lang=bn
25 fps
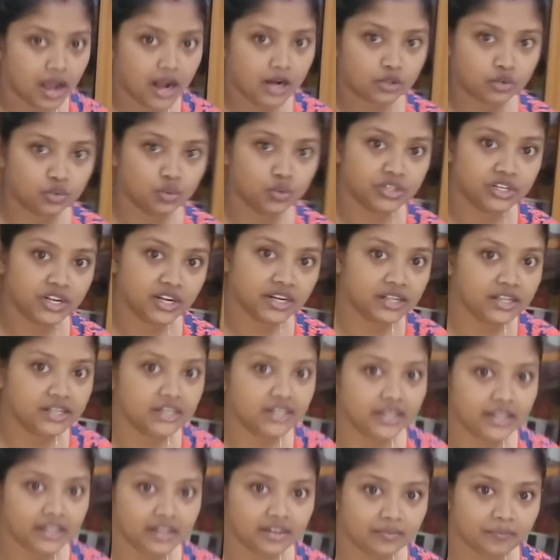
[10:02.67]
আর দুইটা
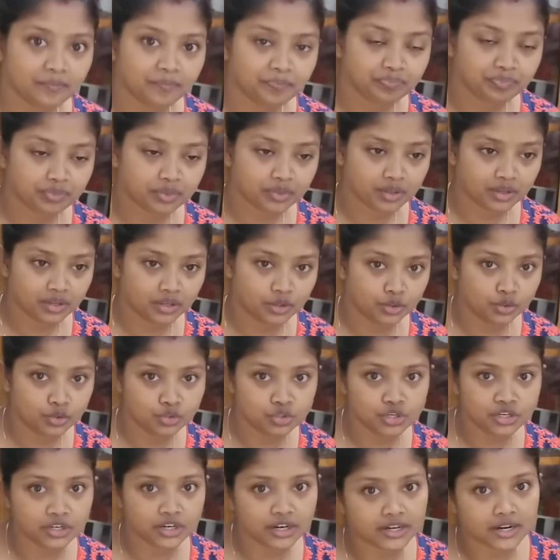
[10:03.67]
নিলে
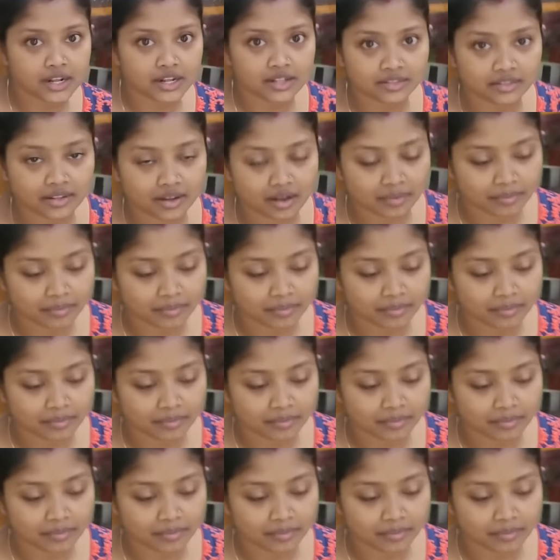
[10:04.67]
দুইজনকে টানতে